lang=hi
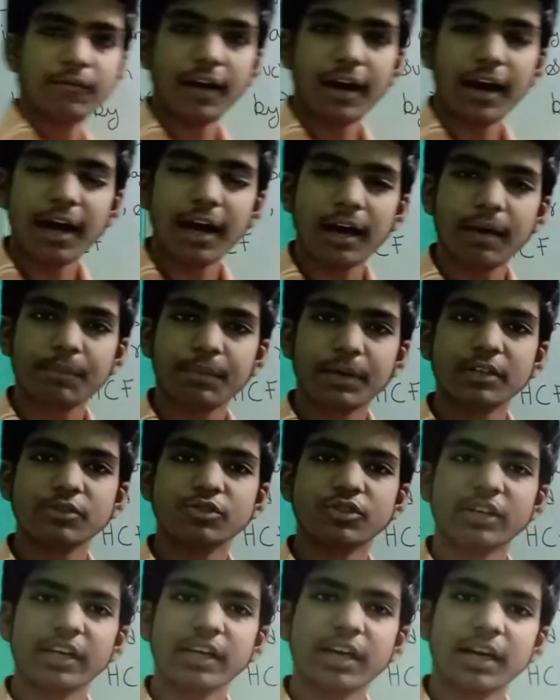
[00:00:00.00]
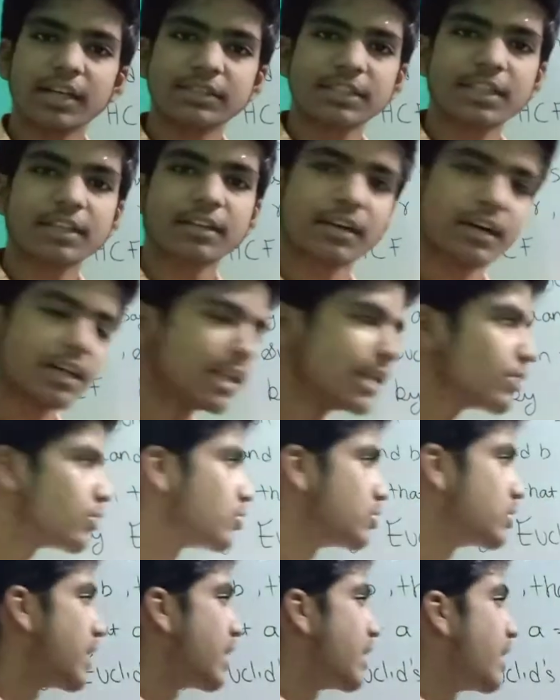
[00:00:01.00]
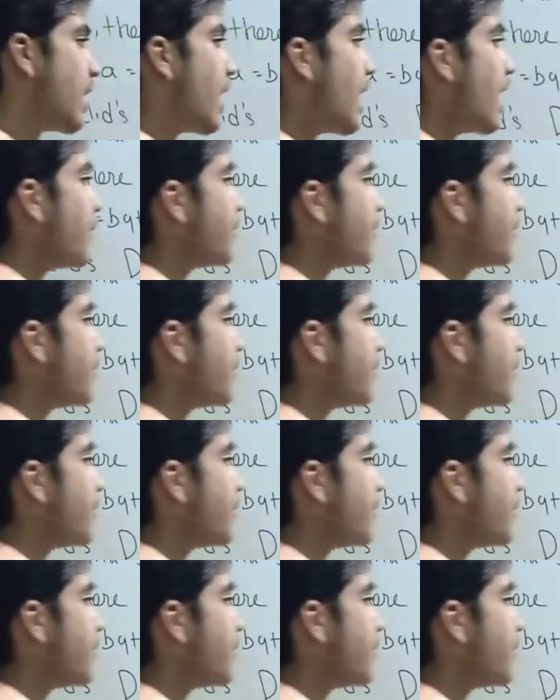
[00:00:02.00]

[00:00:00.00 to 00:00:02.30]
वहाँ आपका जो है आंसर गलत हो जाएगा